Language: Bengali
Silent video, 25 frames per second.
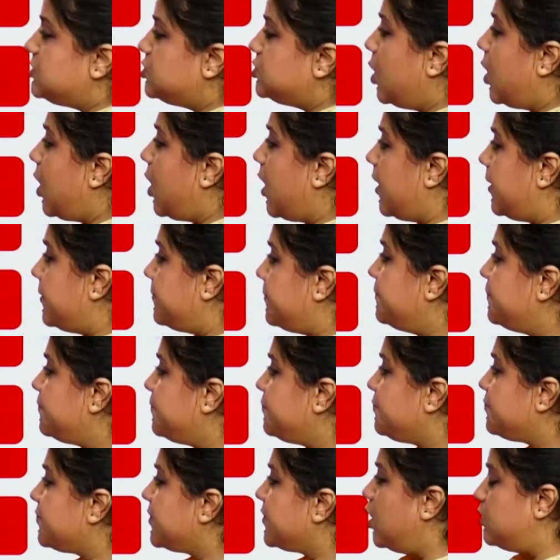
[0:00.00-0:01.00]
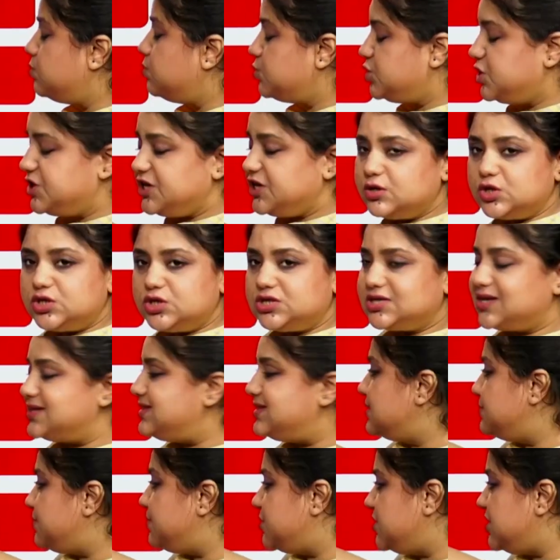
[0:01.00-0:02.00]
পালিত হয় অপশন এ হচ্ছে
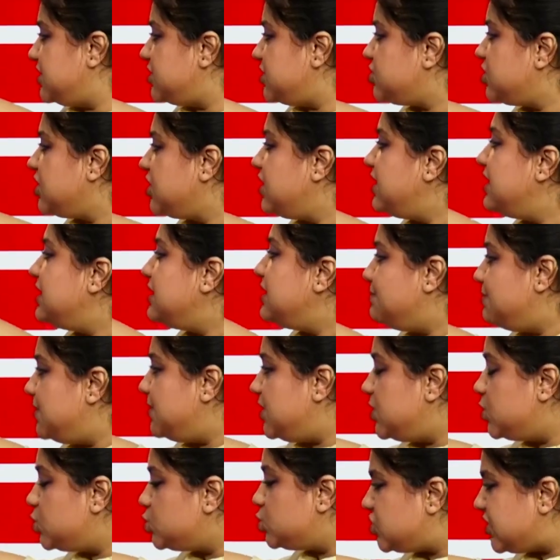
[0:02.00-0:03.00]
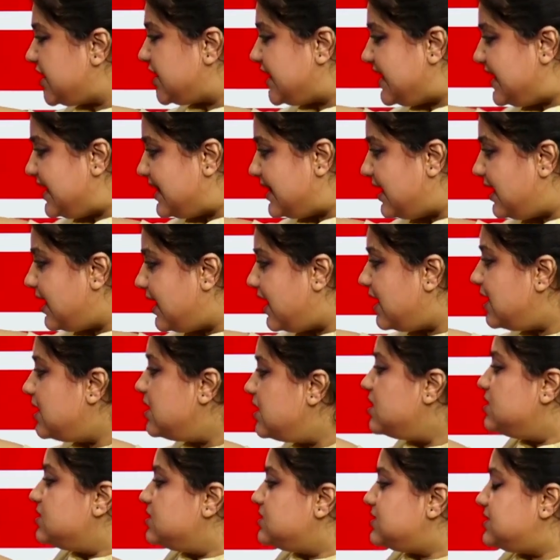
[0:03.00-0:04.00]
অন্ধ্রপ্রদেশ বি হচ্ছে কেরালা
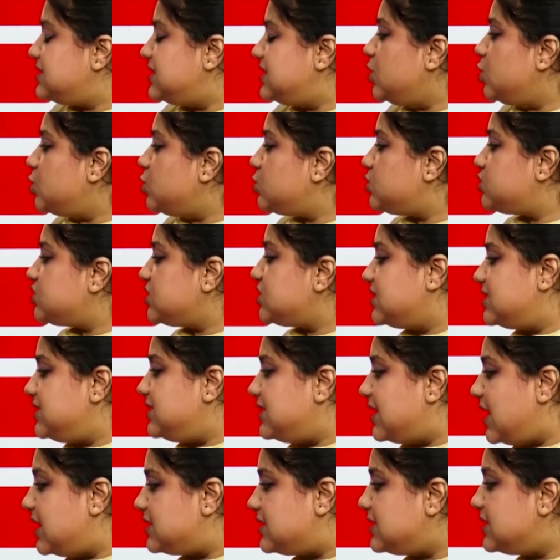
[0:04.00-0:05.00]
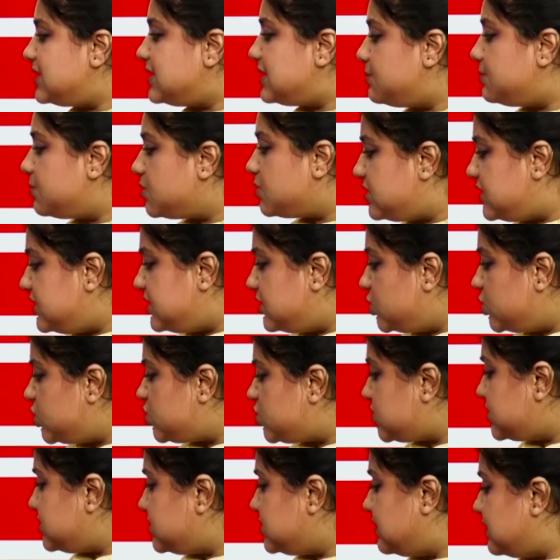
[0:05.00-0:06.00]
সি হচ্ছে কর্ণাটক এবং ডি
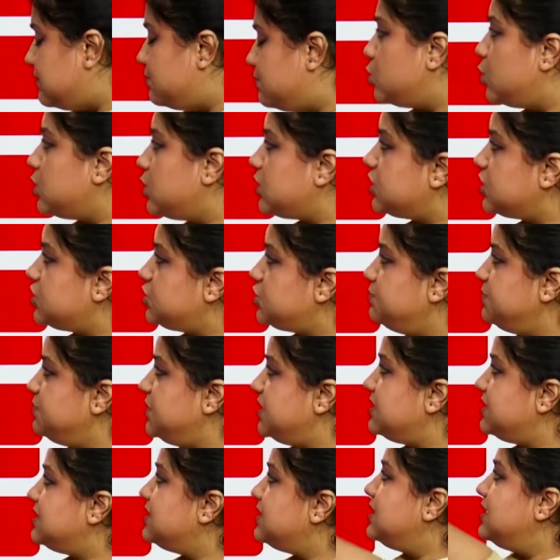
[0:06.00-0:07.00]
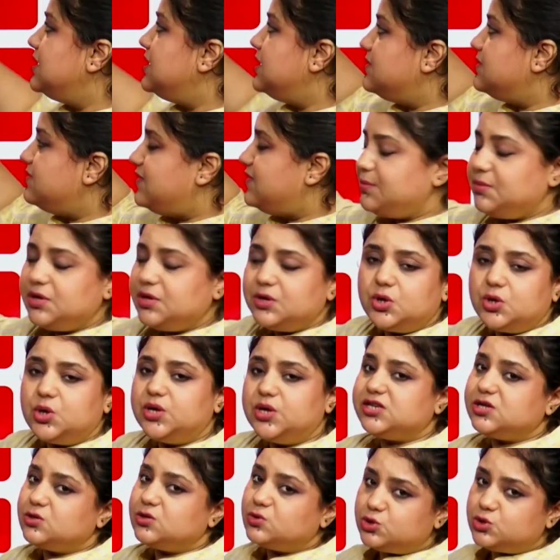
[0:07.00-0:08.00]
হচ্ছে জম্মু ও কাশ্মীর
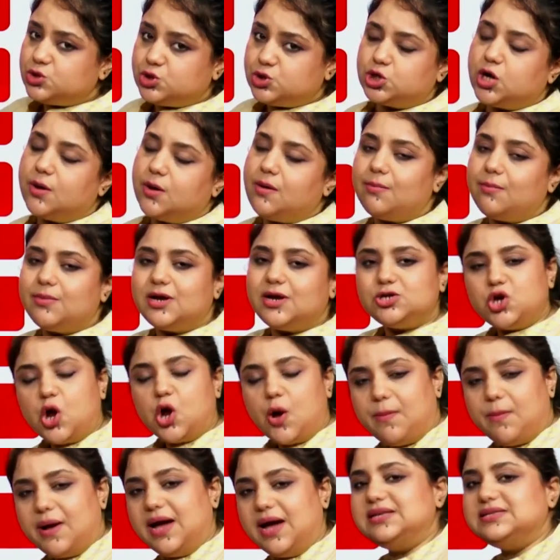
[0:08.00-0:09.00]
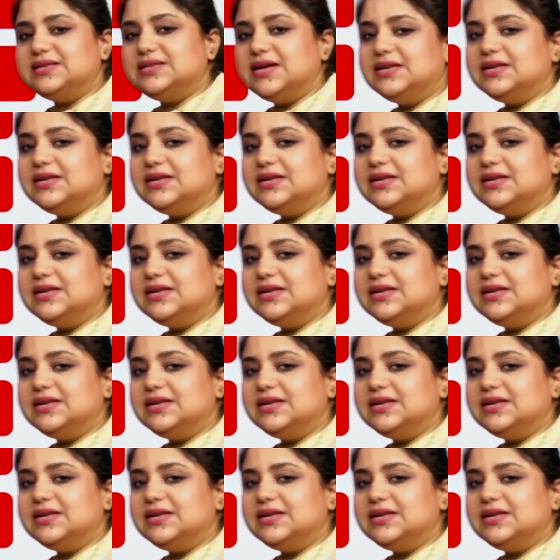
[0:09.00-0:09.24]
ফ্লেমিঙ্গো একটি উৎসব আমরা সবাই